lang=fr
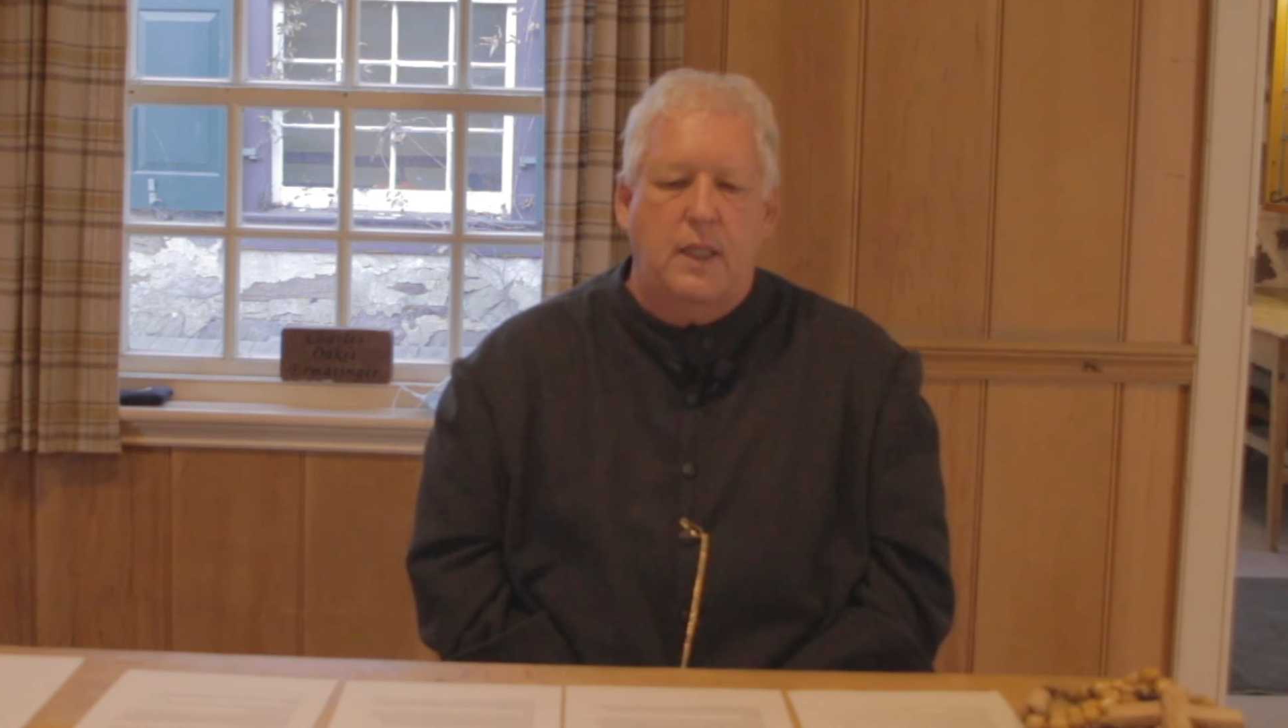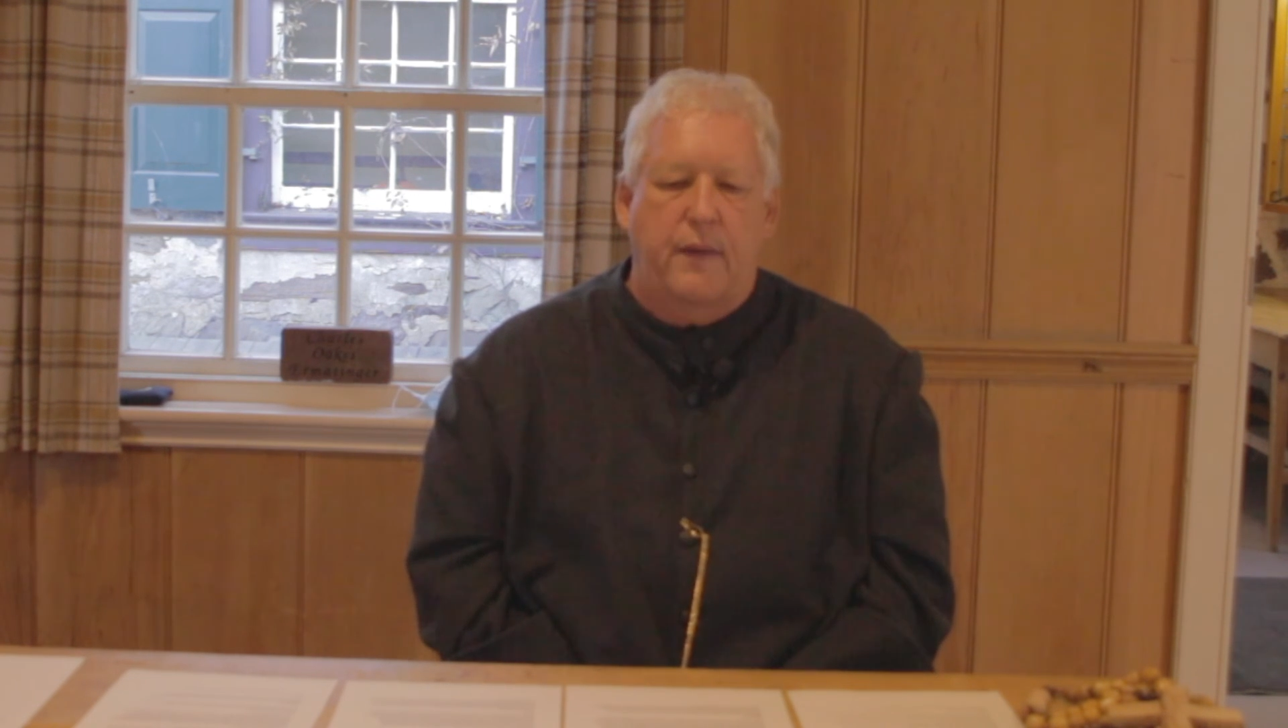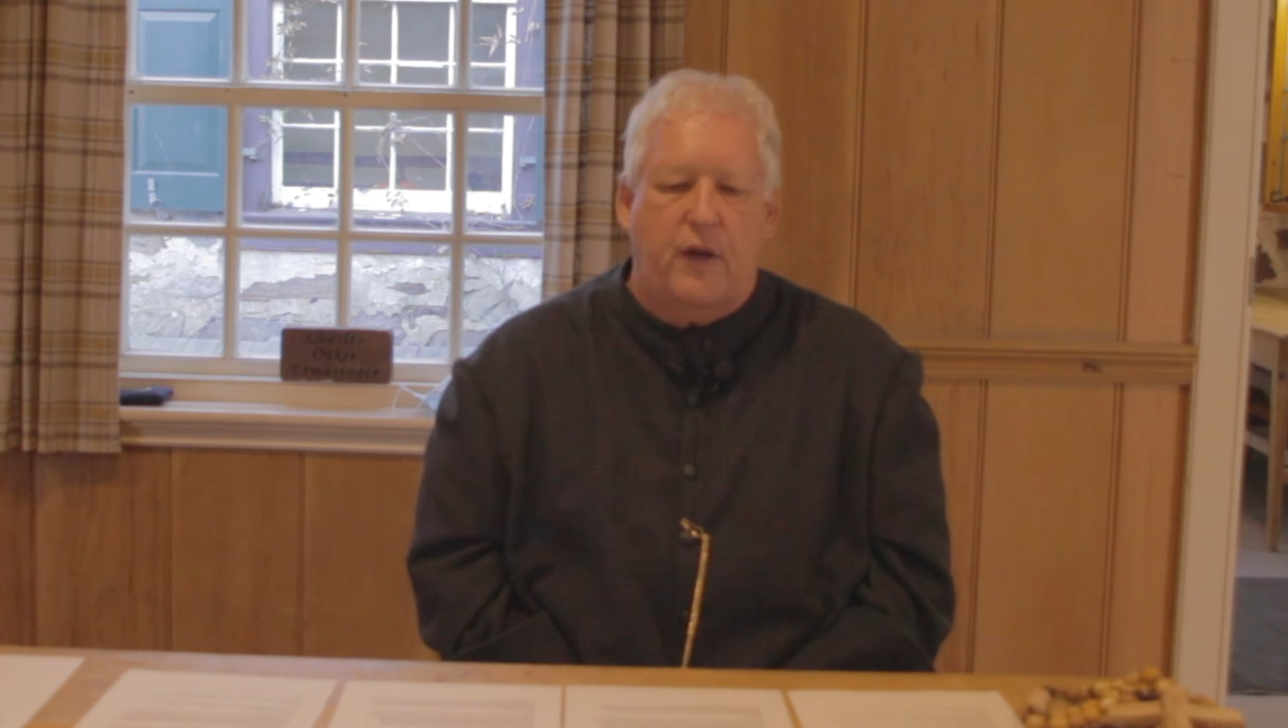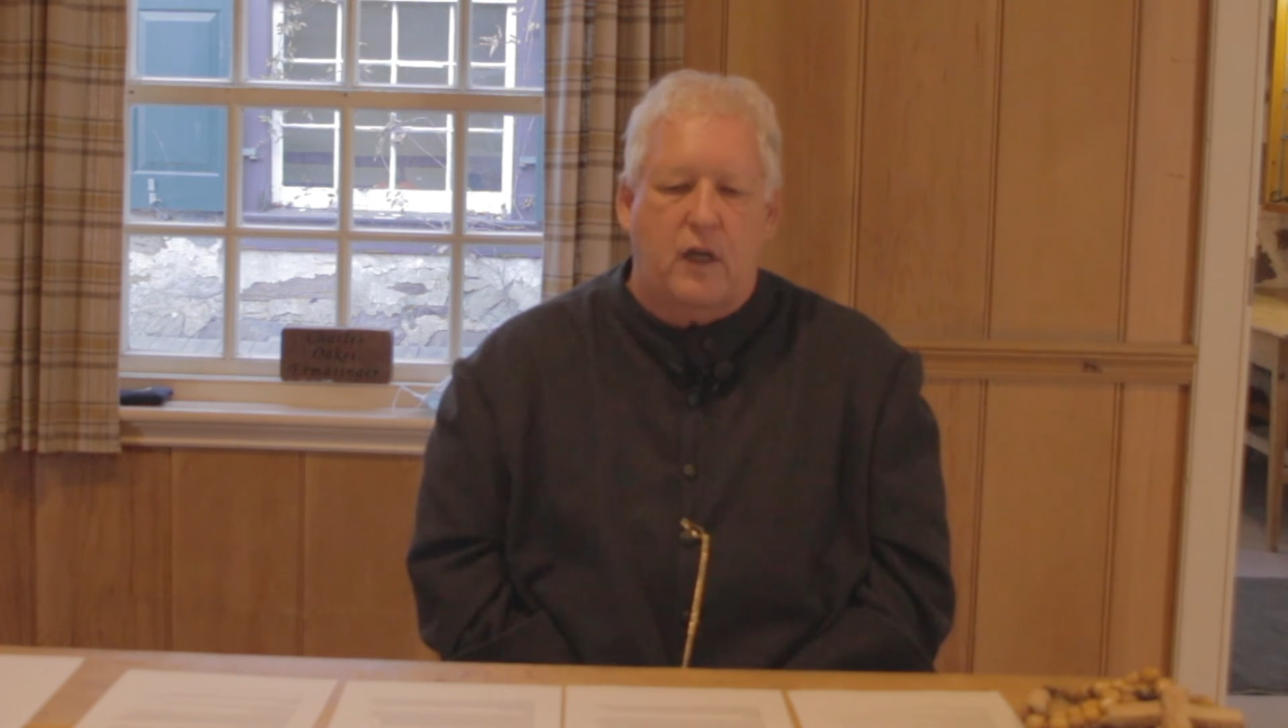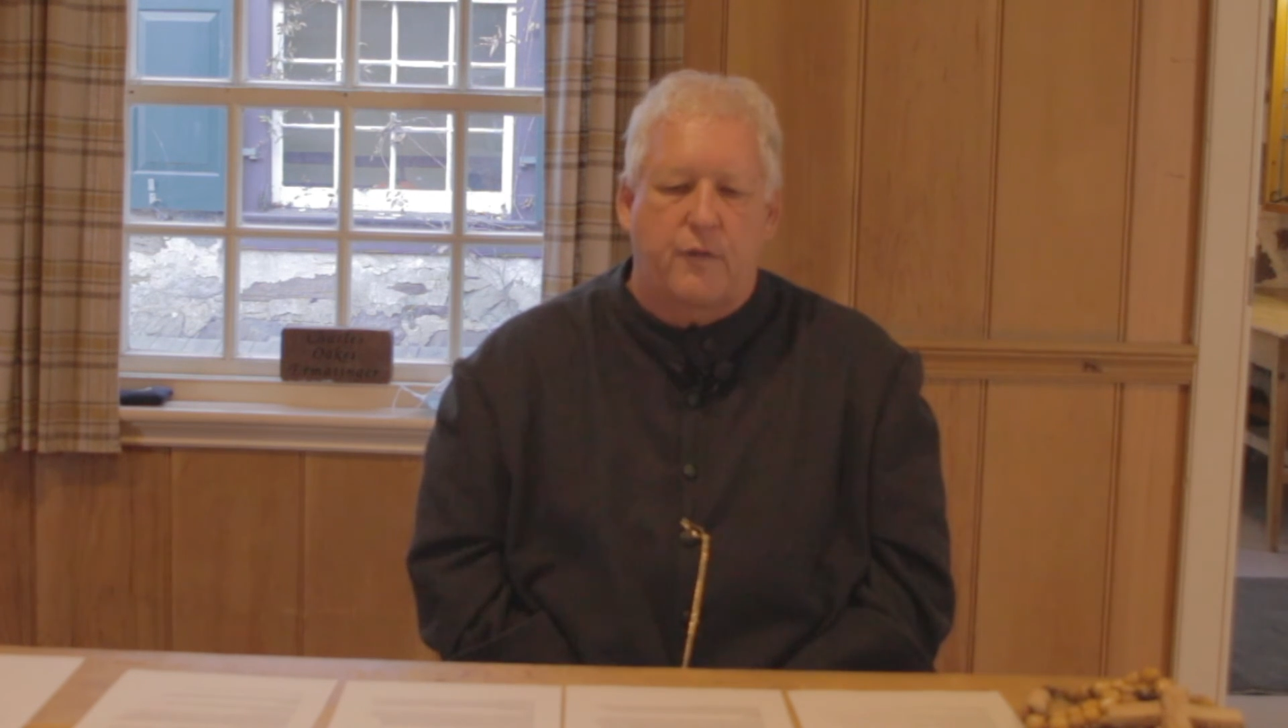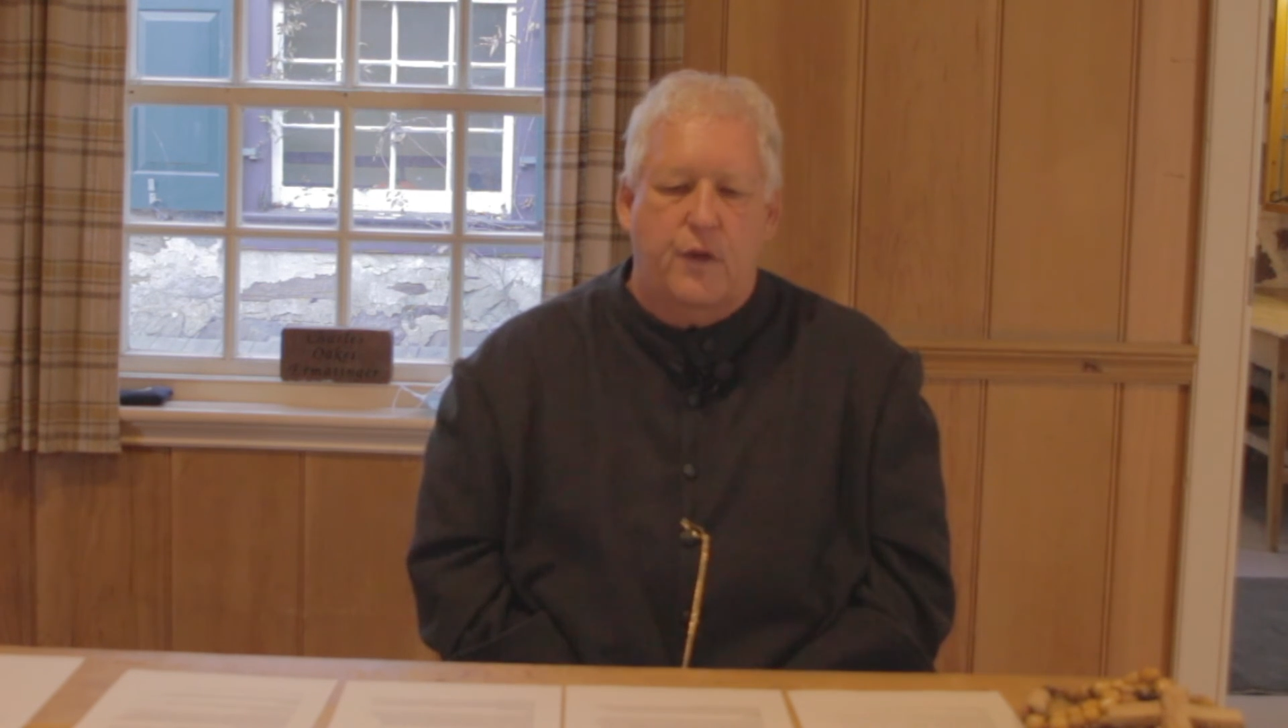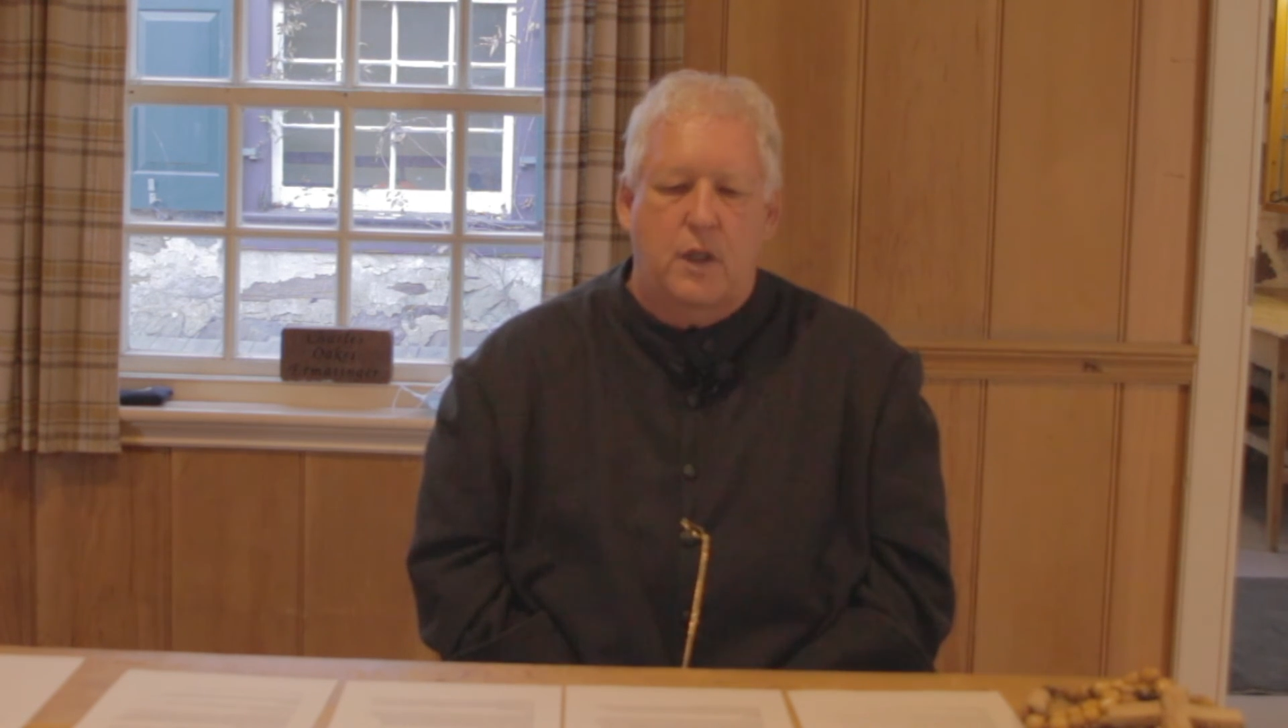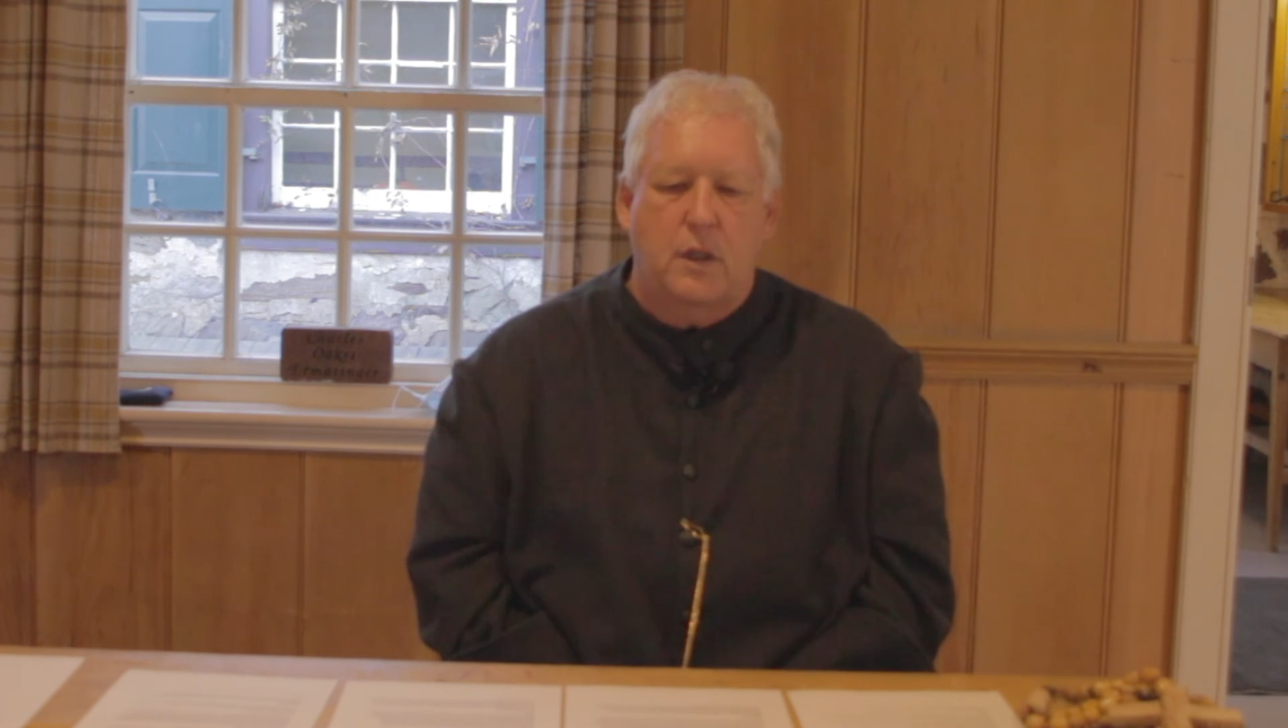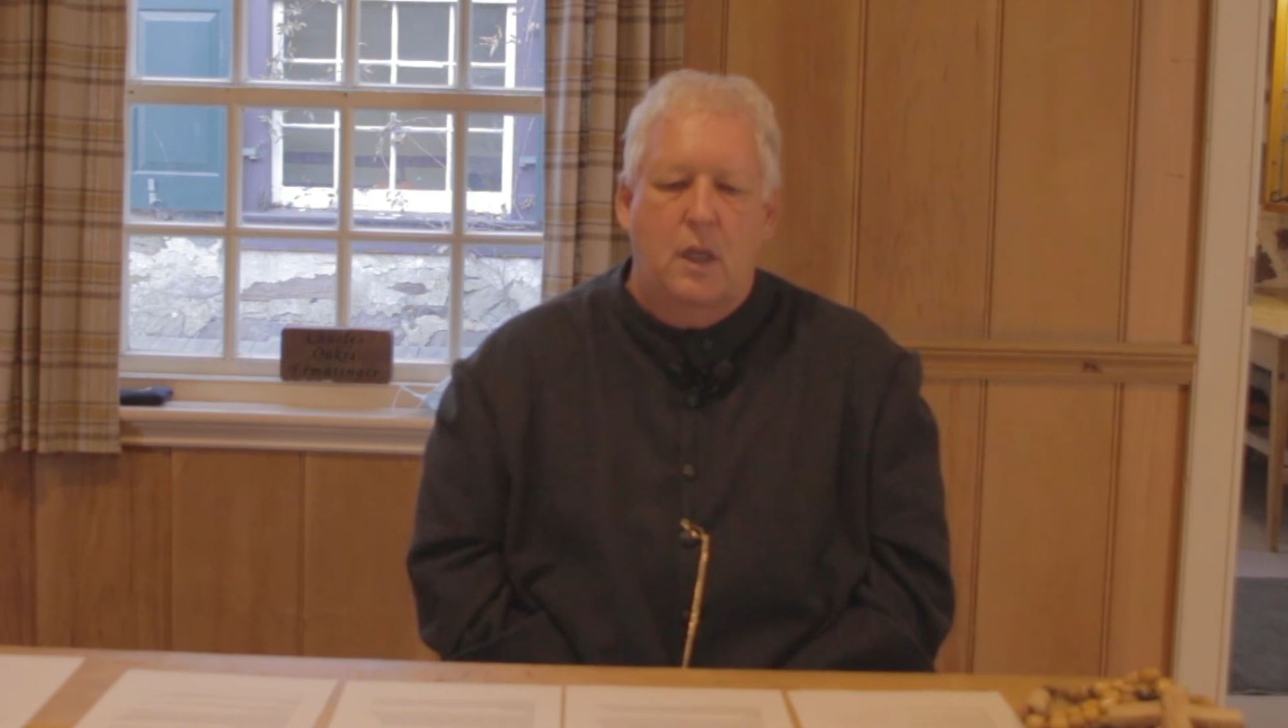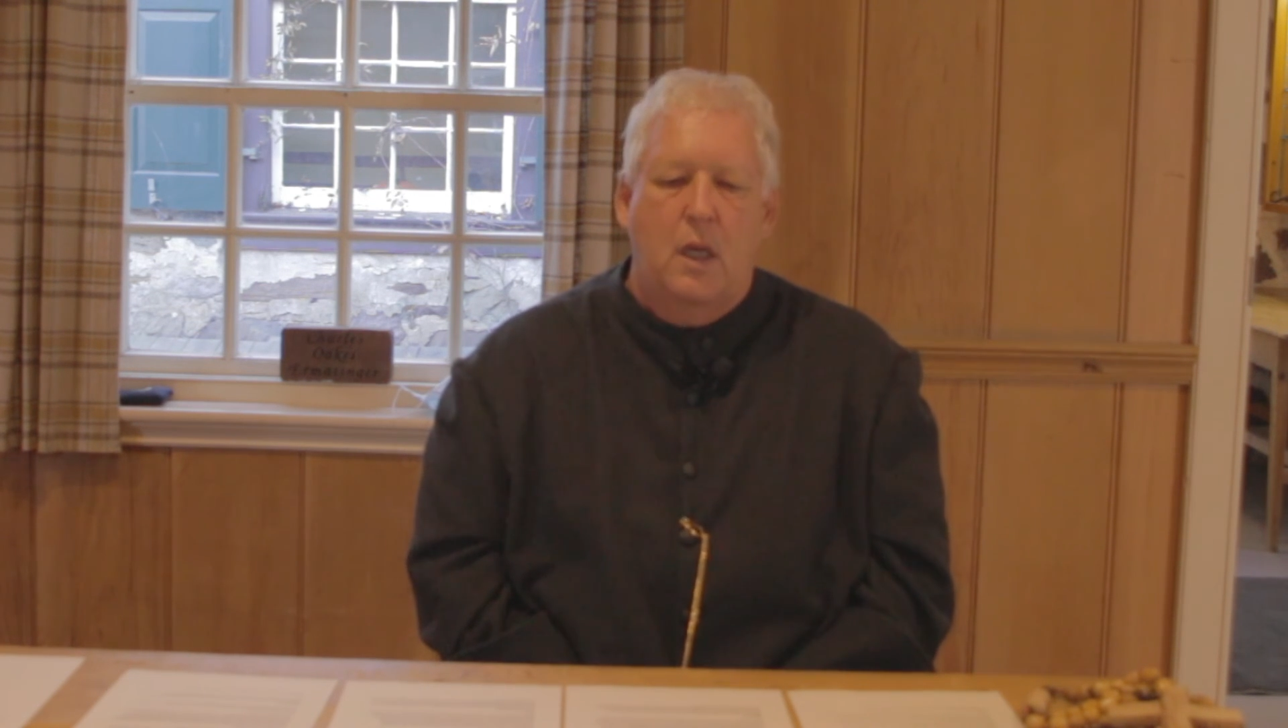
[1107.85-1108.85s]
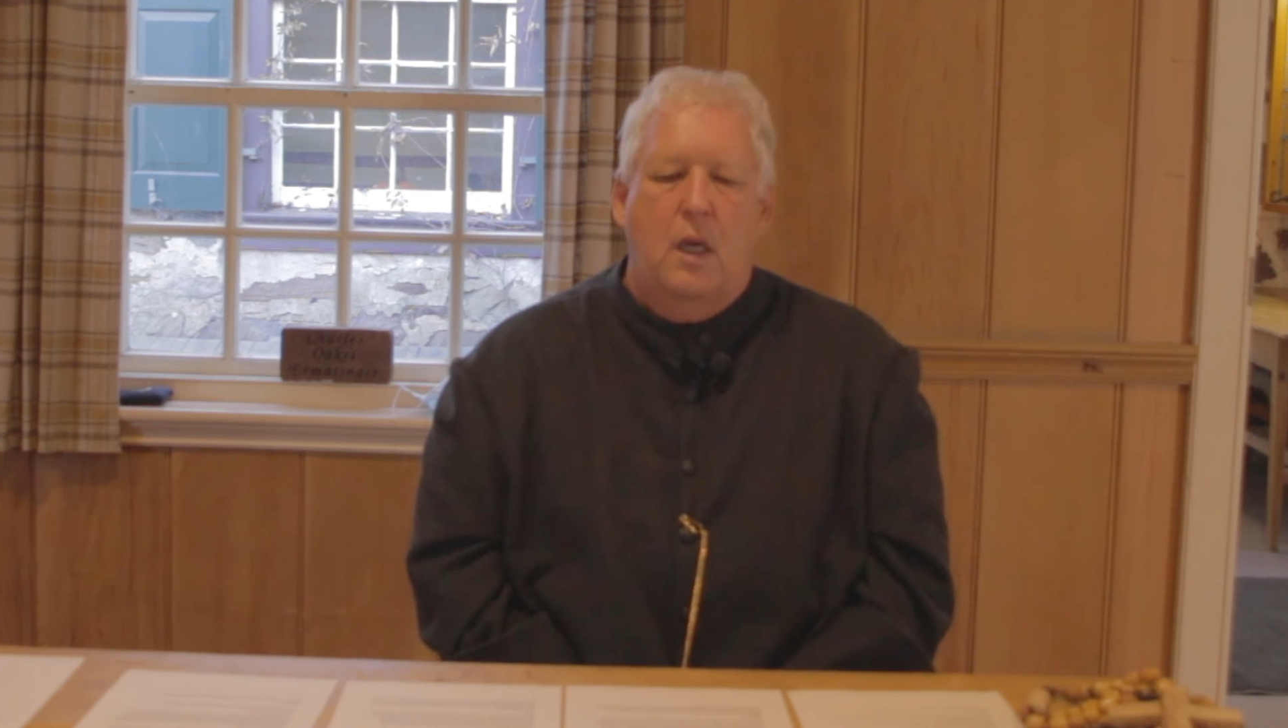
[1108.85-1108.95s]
des francophones